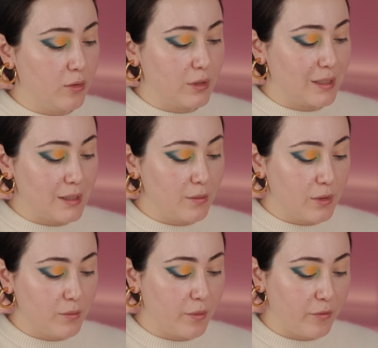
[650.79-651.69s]
Und das nehme
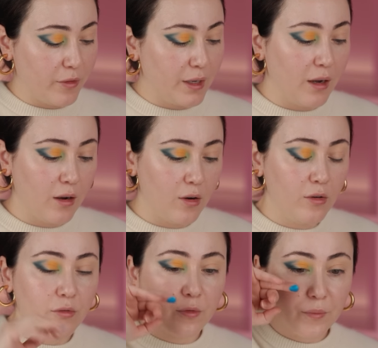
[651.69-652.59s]
ich mit dem Finger
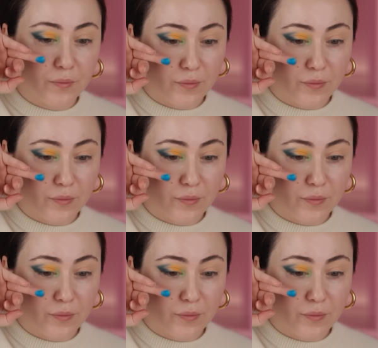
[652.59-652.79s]
auf.